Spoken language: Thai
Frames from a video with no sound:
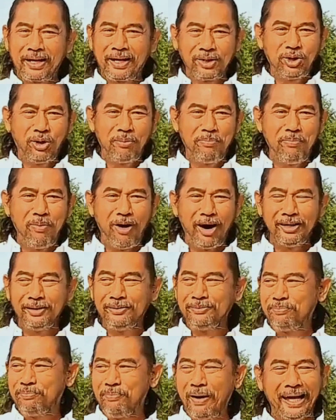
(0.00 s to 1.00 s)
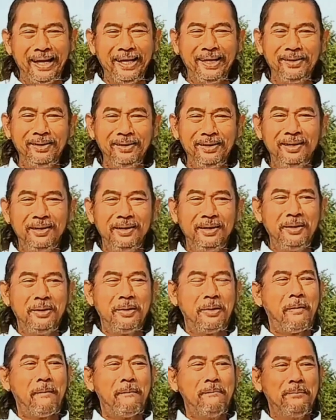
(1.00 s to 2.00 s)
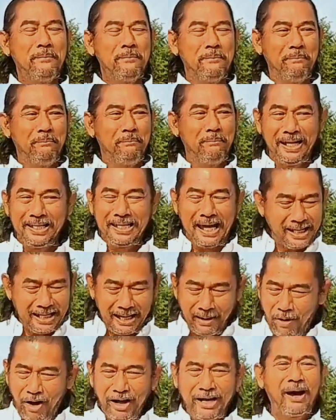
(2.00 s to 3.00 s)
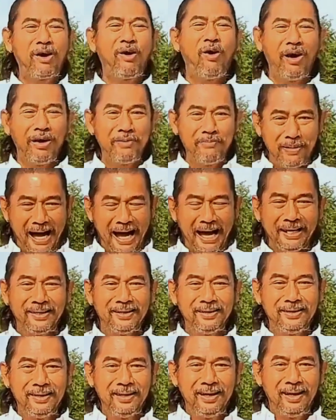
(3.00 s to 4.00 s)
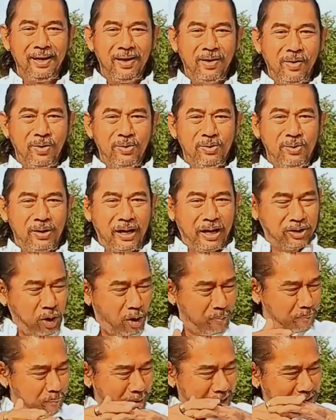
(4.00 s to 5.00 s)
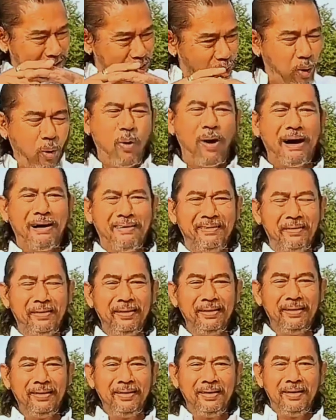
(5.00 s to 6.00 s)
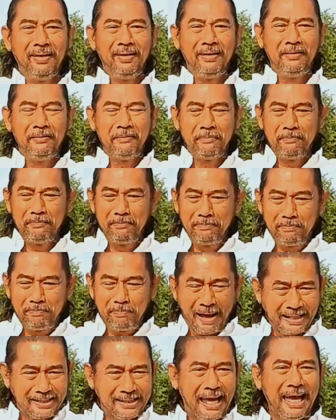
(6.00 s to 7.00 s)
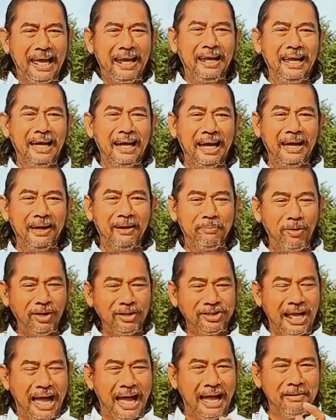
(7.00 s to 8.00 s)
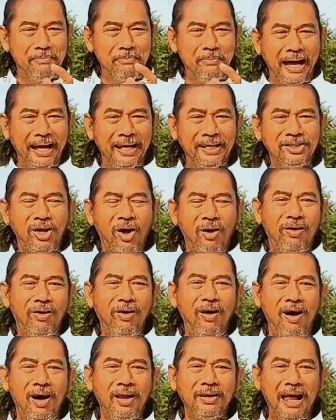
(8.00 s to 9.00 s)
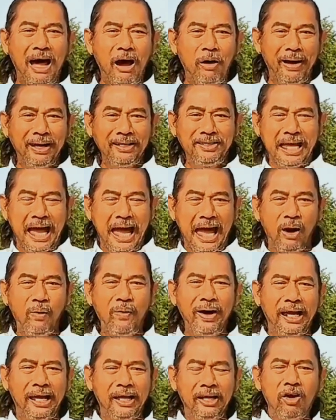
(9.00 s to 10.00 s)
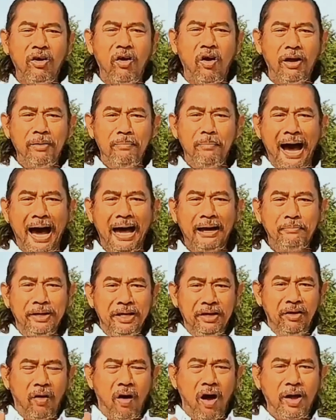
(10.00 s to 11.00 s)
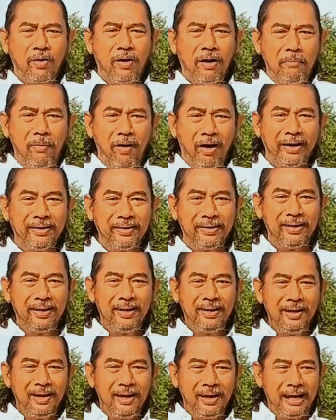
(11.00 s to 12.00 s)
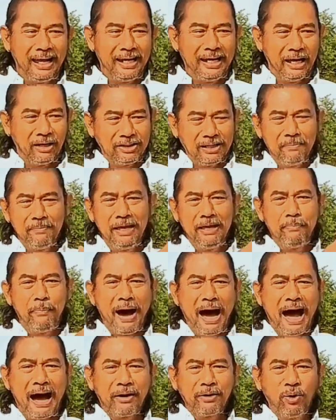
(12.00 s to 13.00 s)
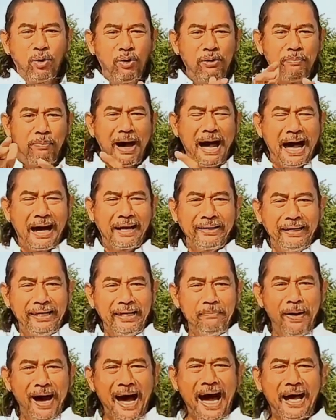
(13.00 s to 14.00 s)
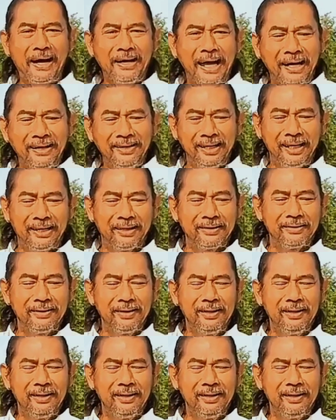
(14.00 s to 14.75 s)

นกระทบบ่อนไป ไม่ใช่เฉพาะนครบาทกระทบไปทั่วประเทศเลย เพราะสายไหมต้องรอดเอามาแฉว่าในนครบาลมีร้อยกว่าบ่อน แล้วเดี๋ยวจะมีภาค นู้นภาคนี้ภาคนั้นอีก